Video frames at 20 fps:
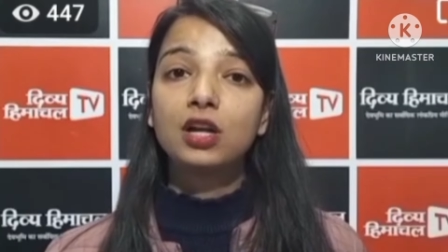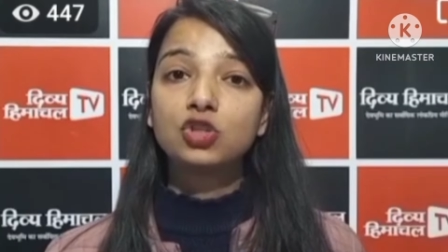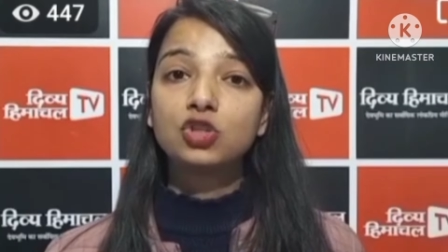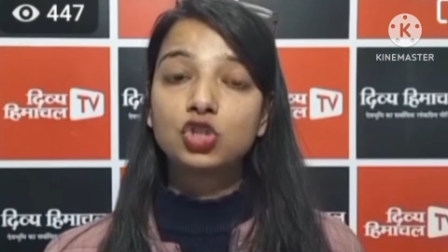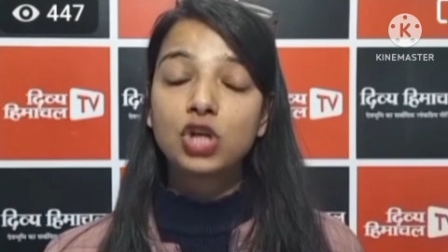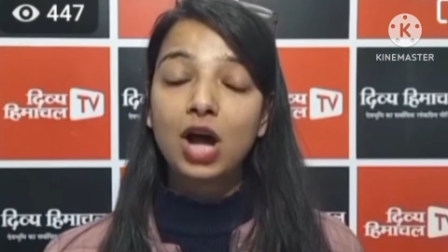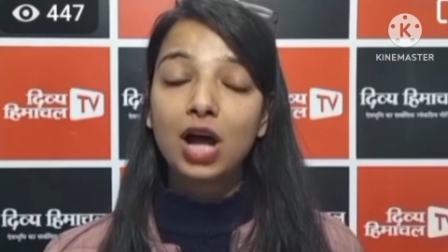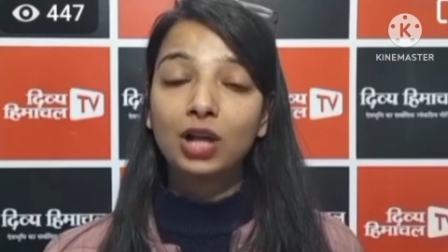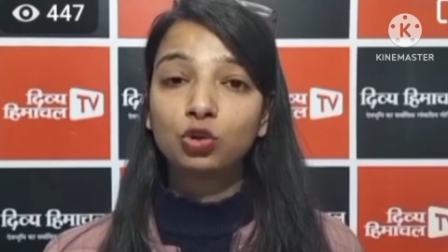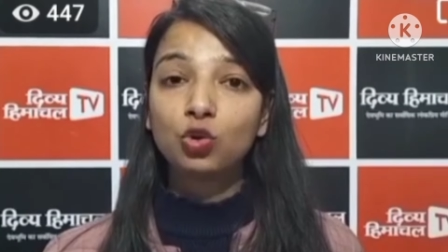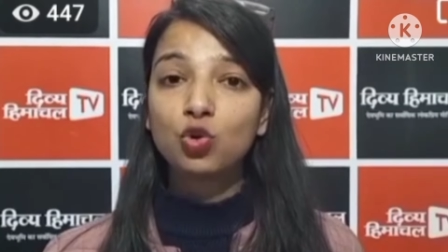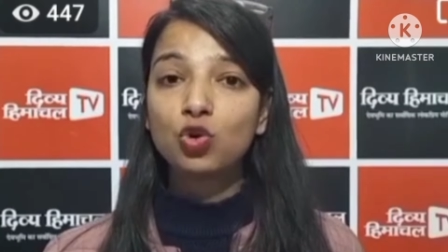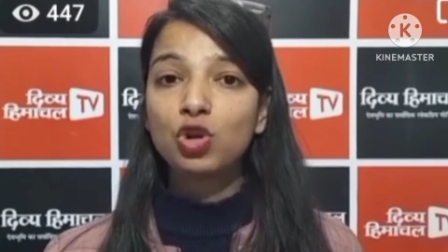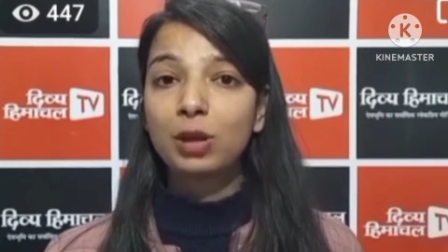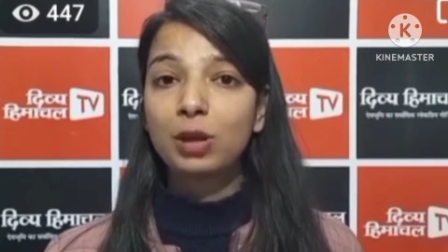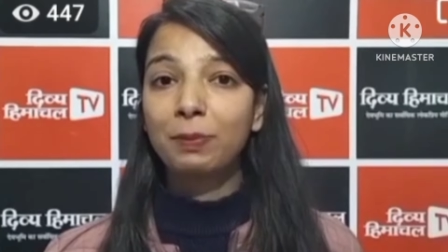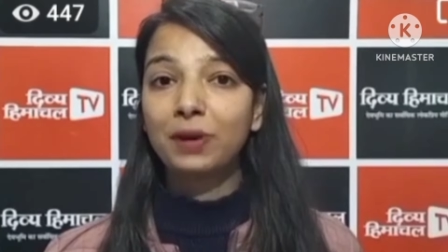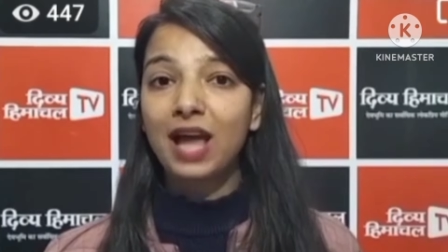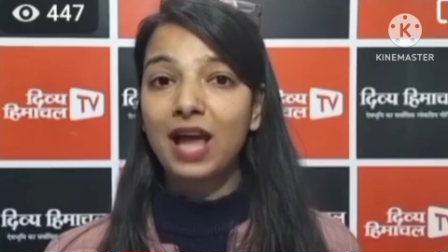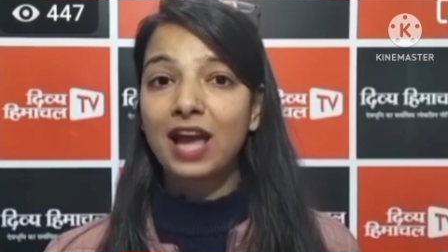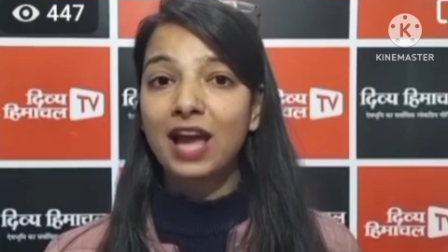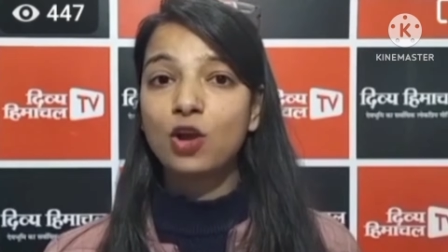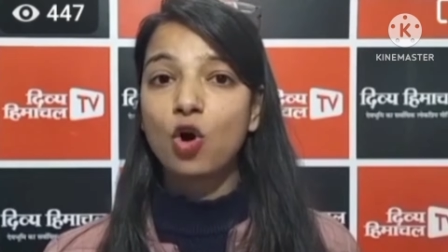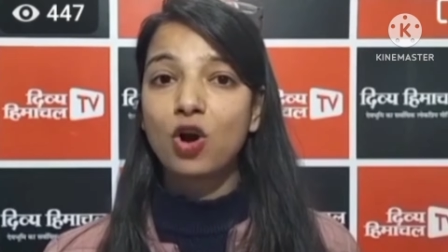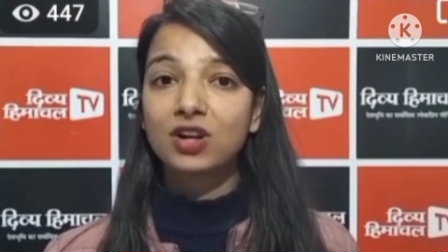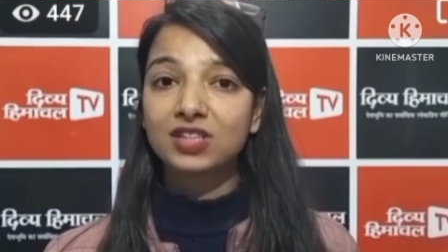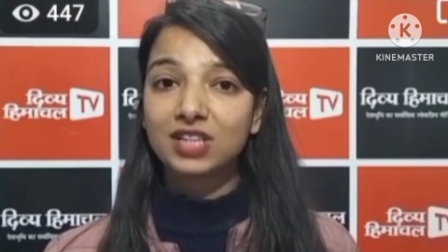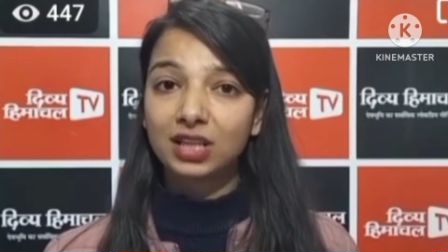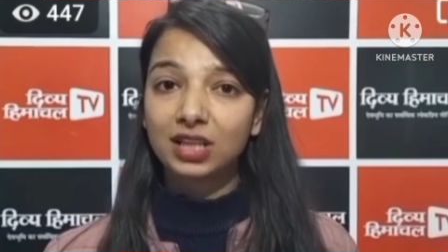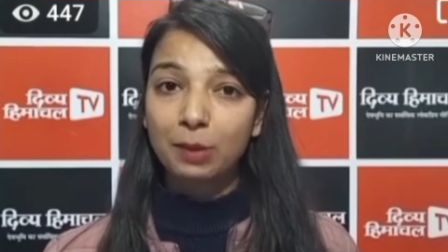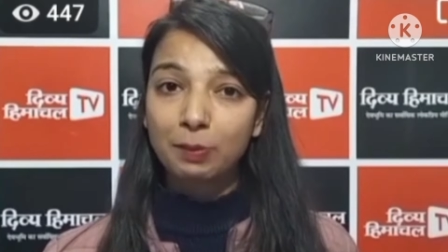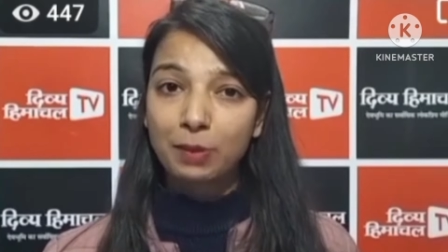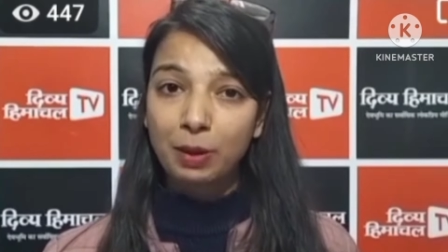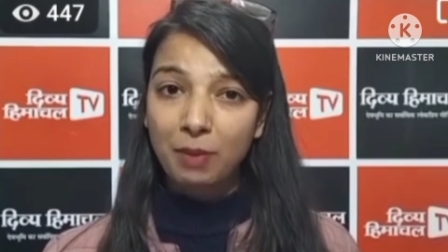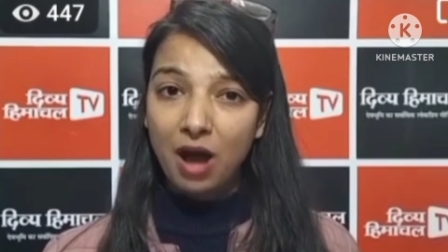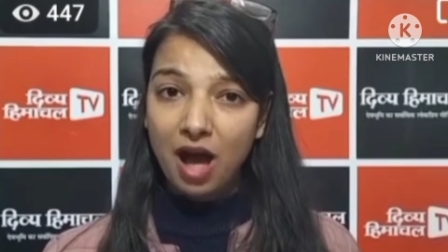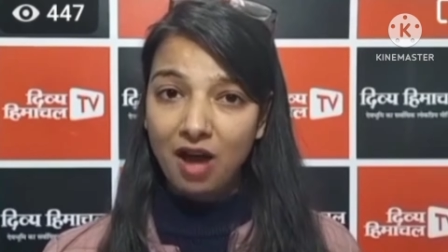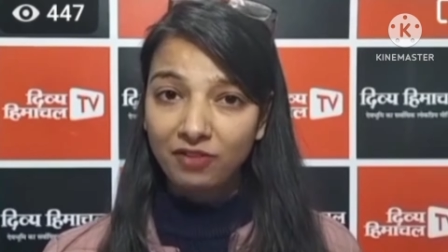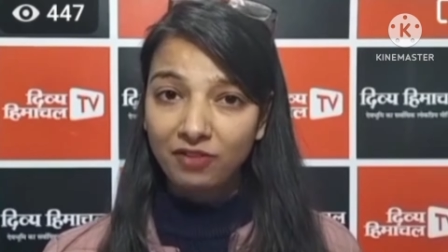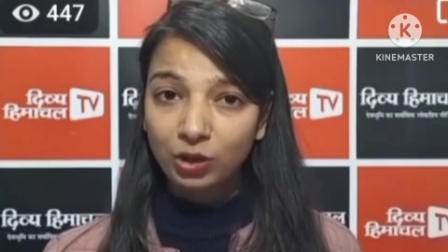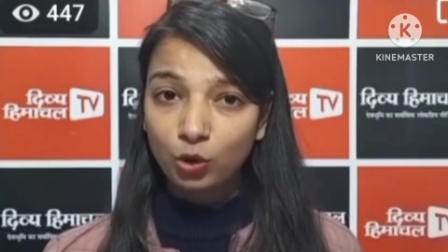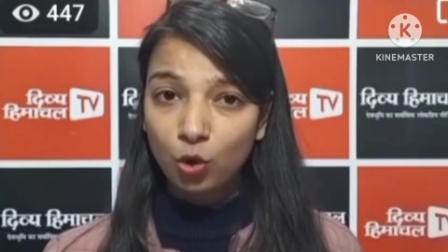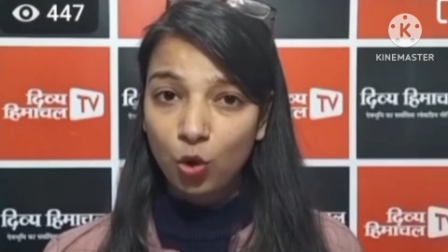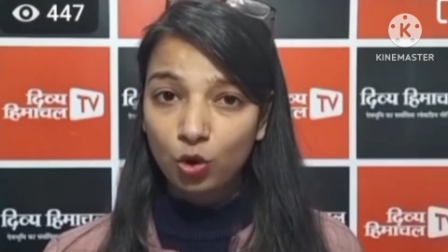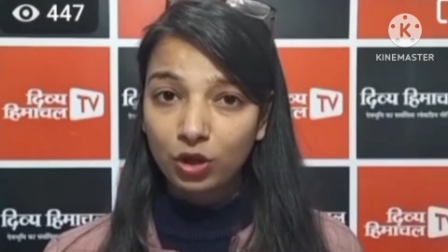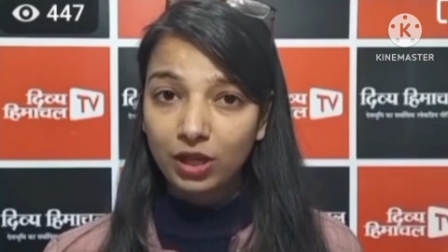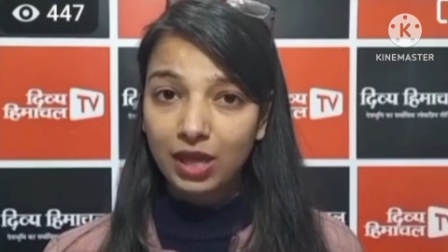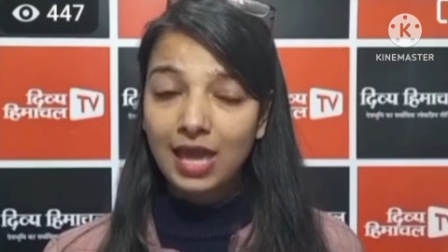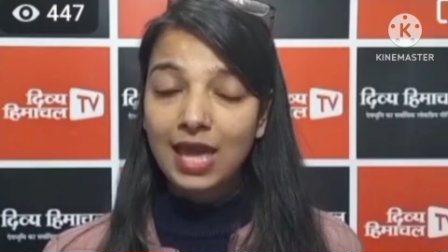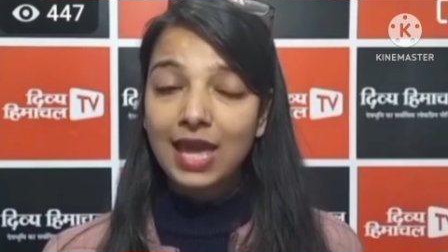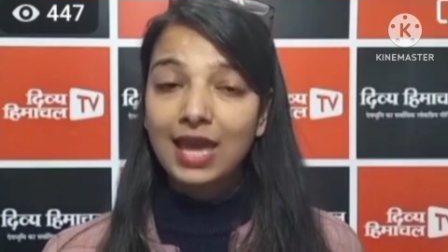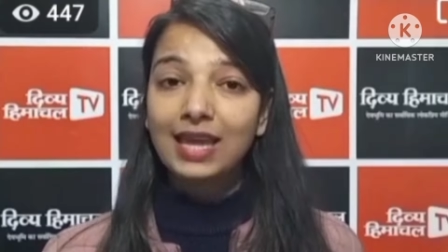छात्रों की पढ़ाई और ज्यादा प्रभावित होगी